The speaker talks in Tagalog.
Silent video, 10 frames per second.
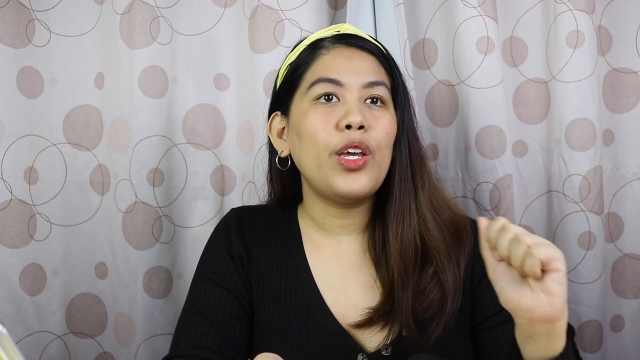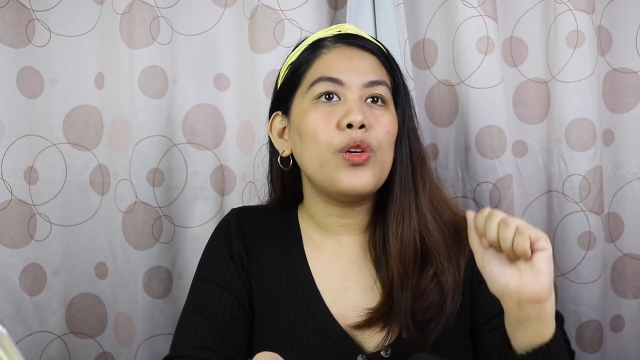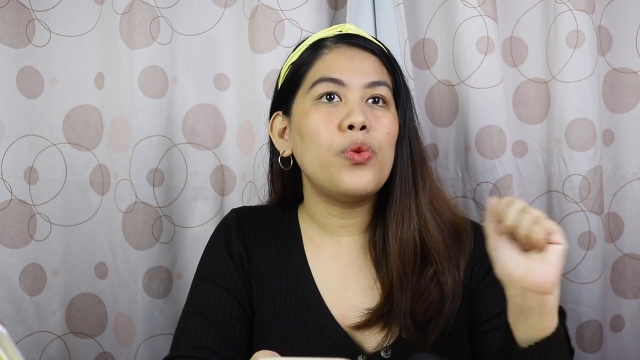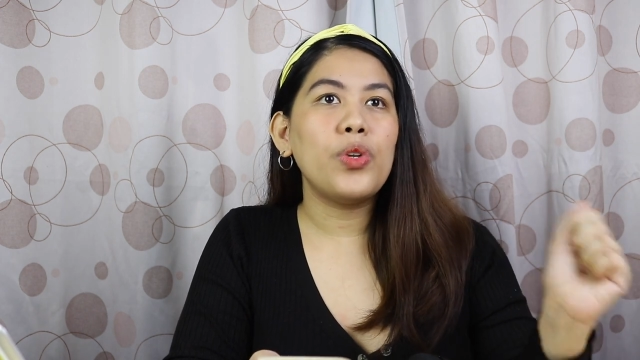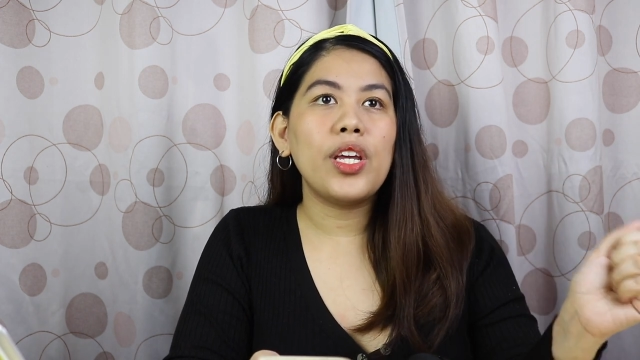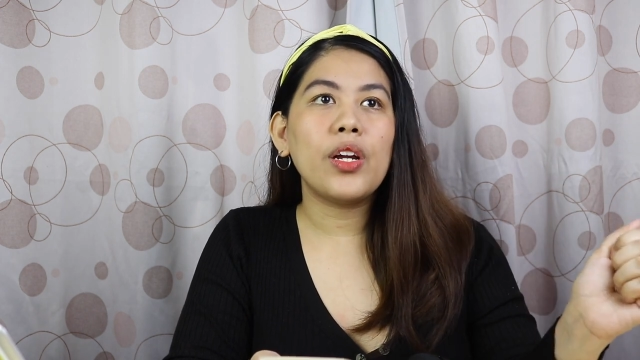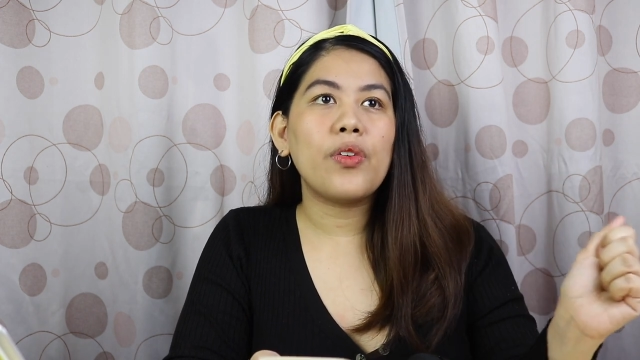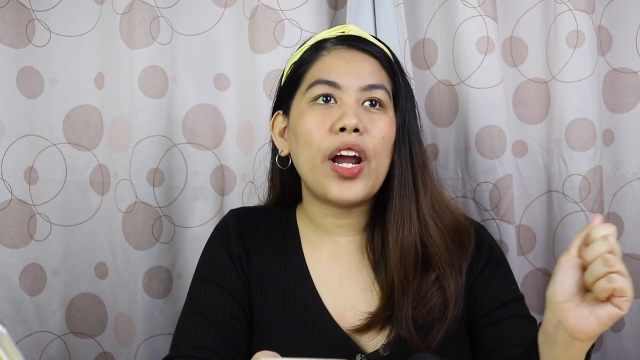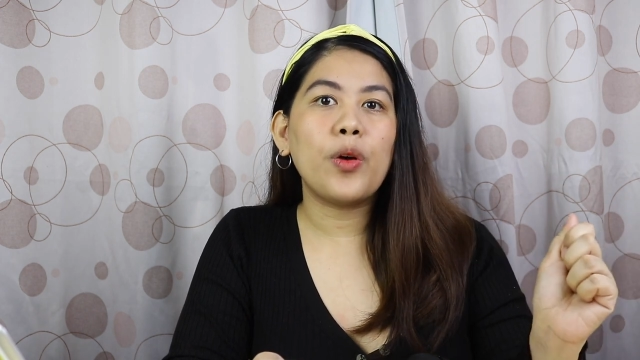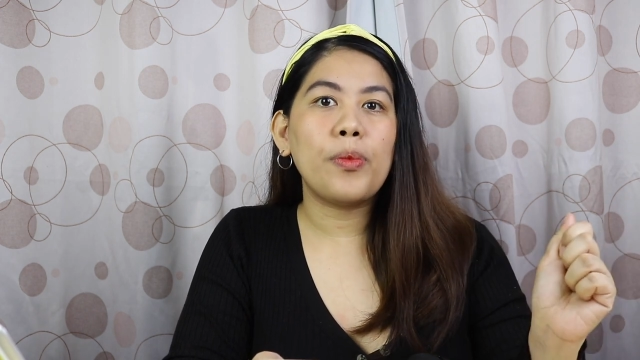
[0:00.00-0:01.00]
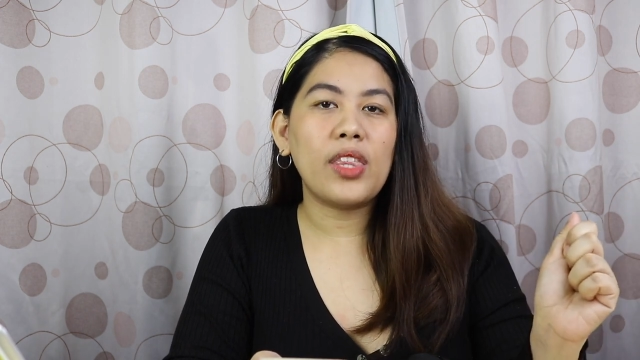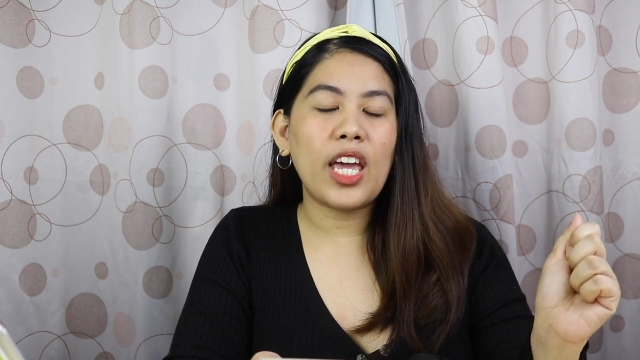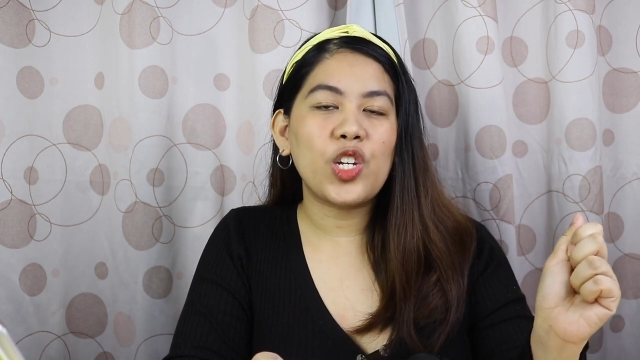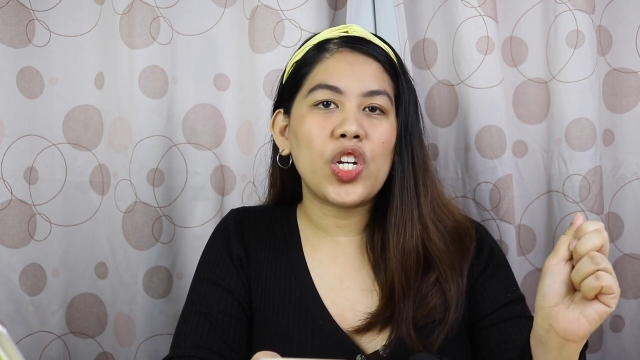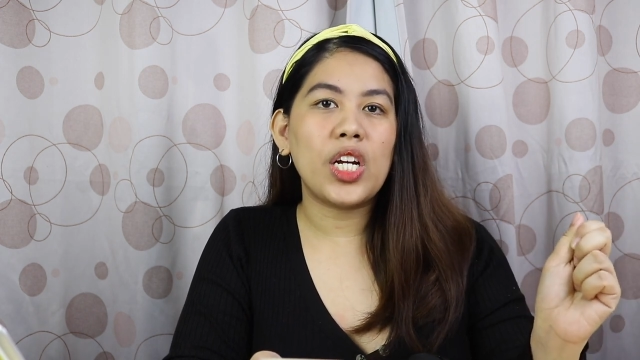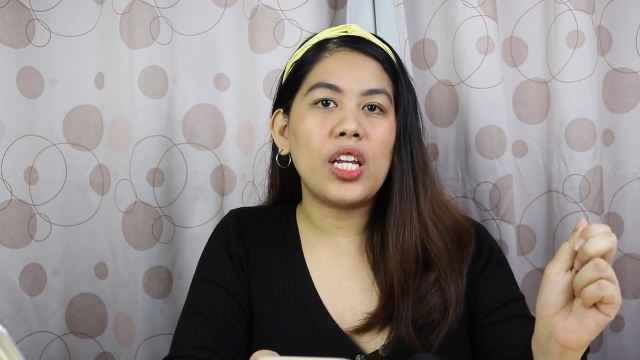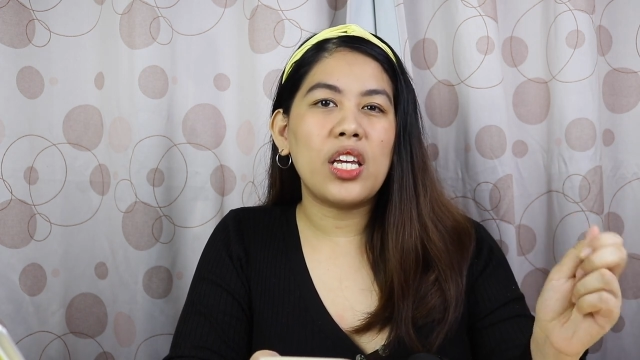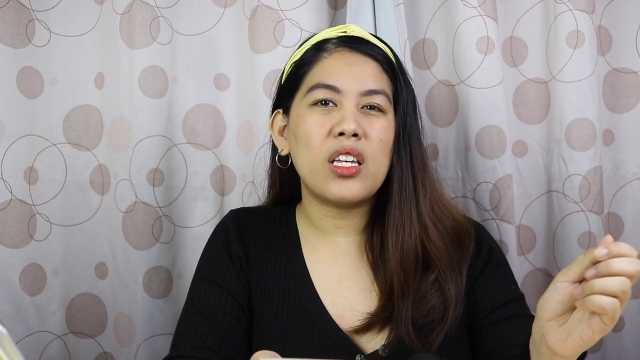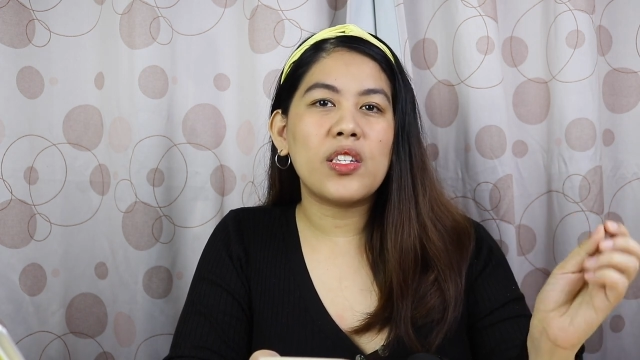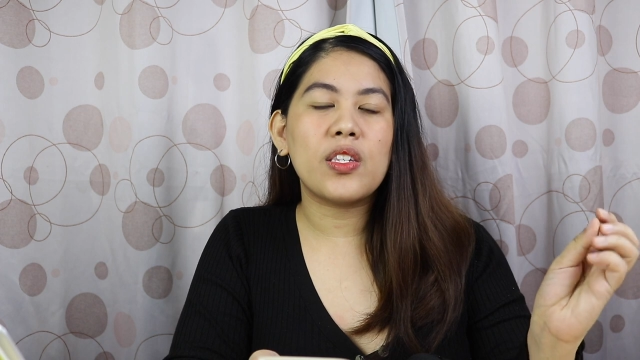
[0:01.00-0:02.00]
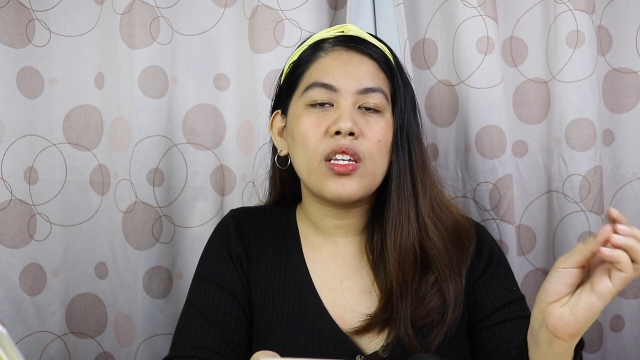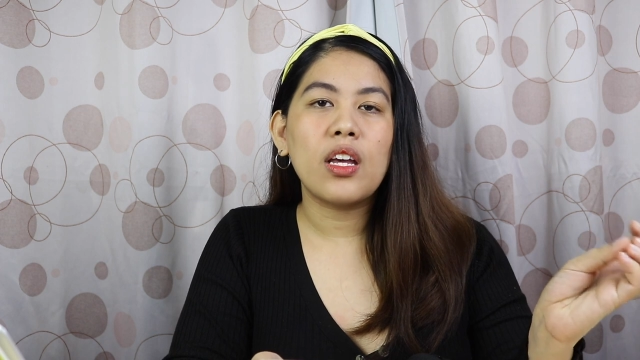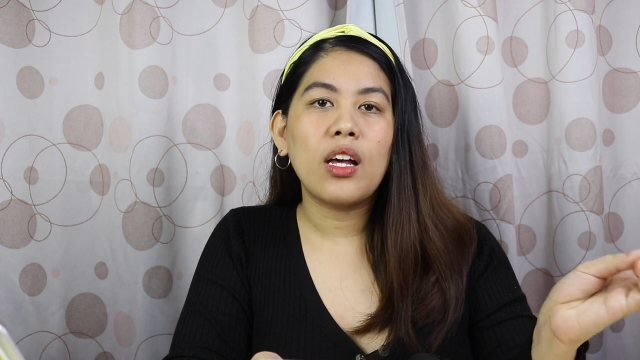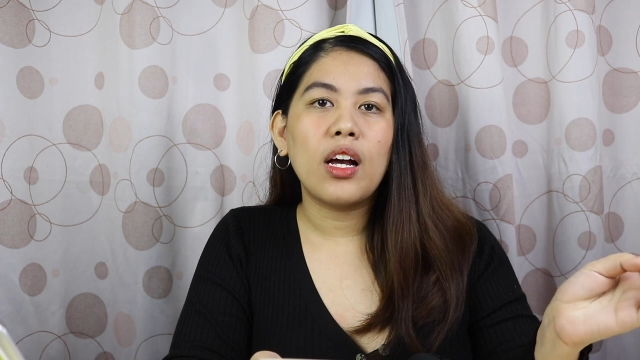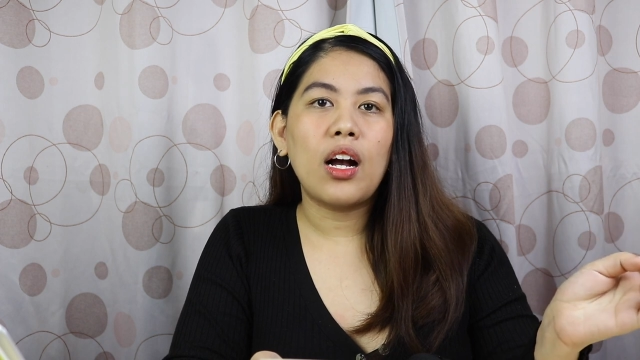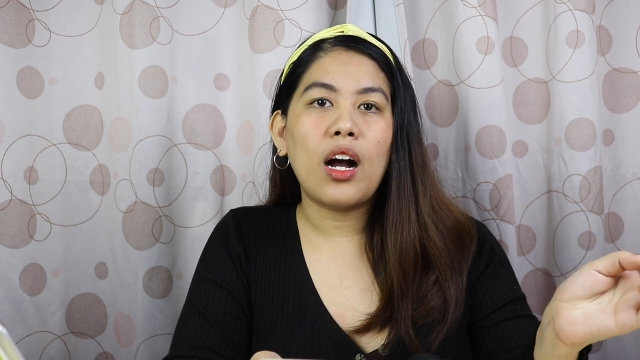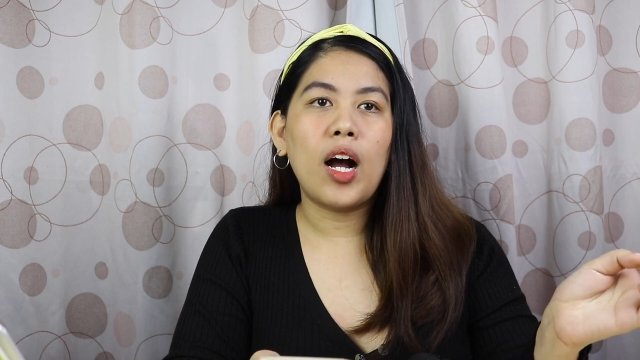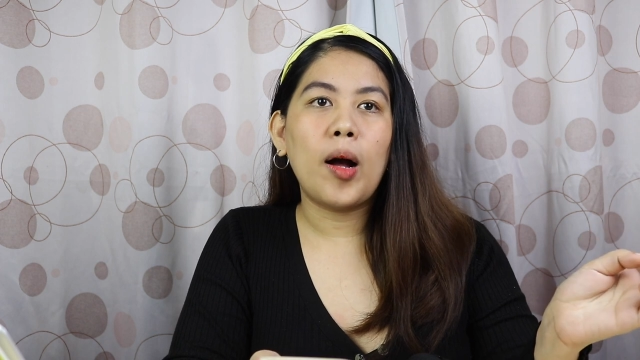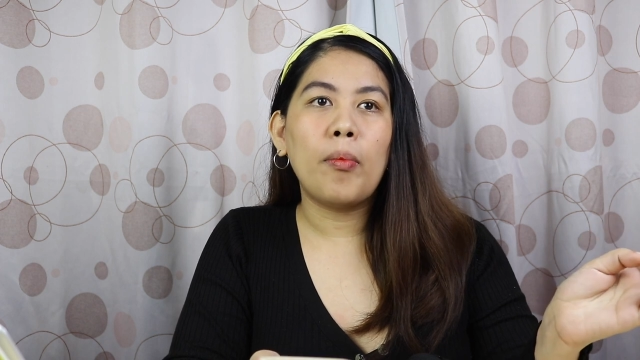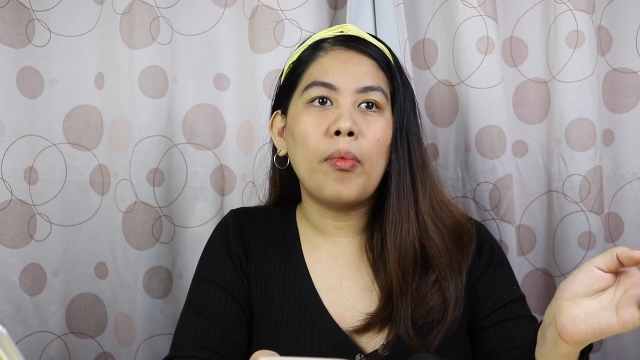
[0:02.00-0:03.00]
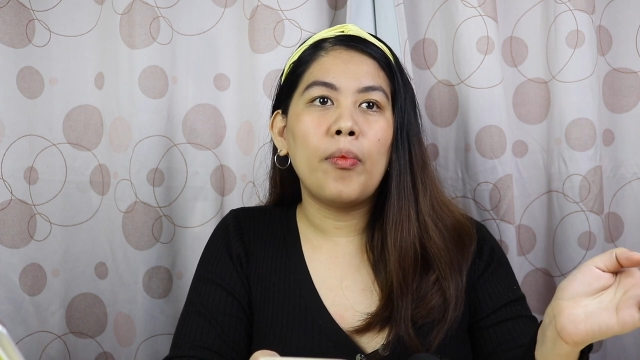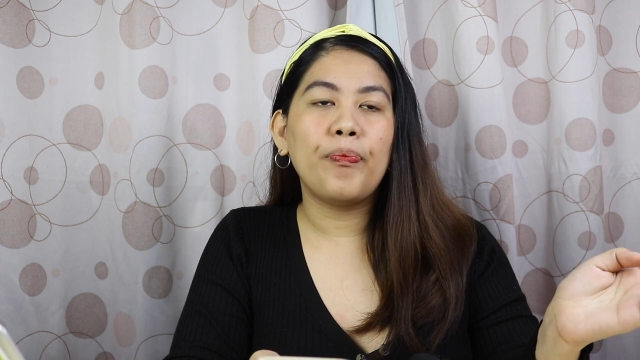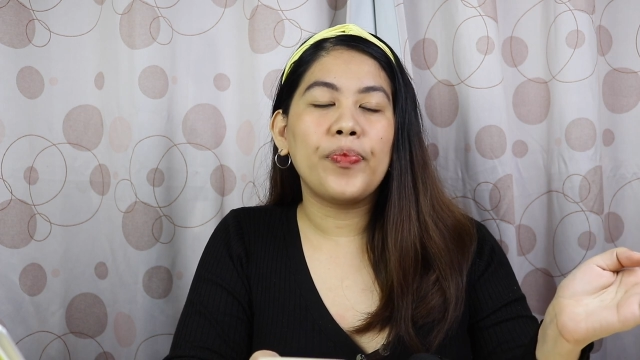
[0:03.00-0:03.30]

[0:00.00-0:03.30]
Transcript: yung una niyang recommendation is um,